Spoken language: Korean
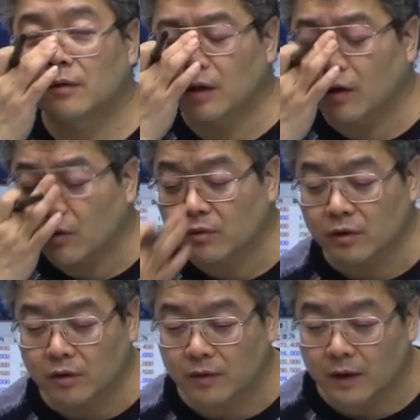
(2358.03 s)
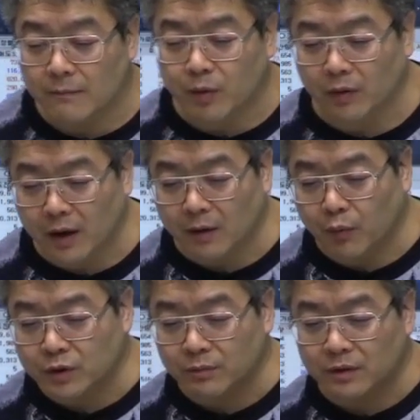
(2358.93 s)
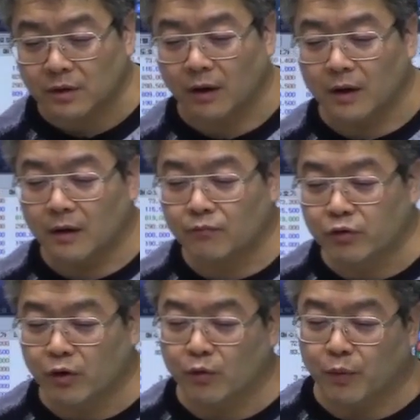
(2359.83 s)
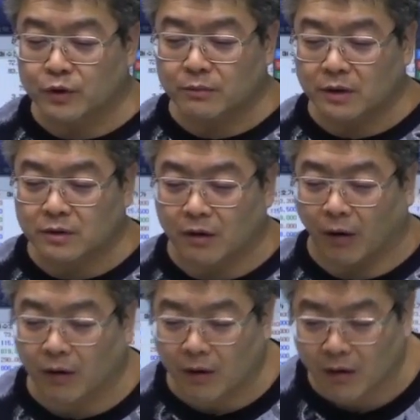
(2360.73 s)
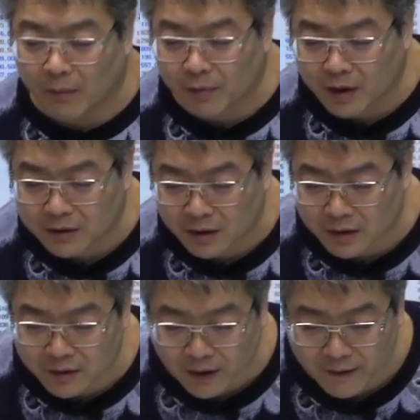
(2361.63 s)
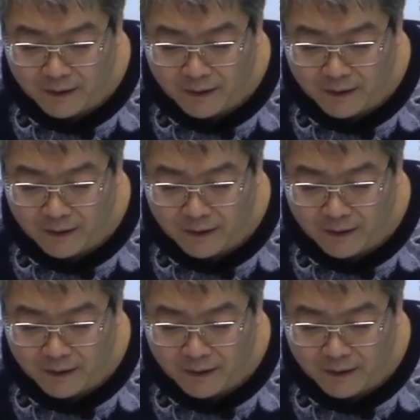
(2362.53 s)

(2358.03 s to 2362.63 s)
근데 여러분들은 편하게 보시면서 무료로 보시면서 거거거 한번 하자는데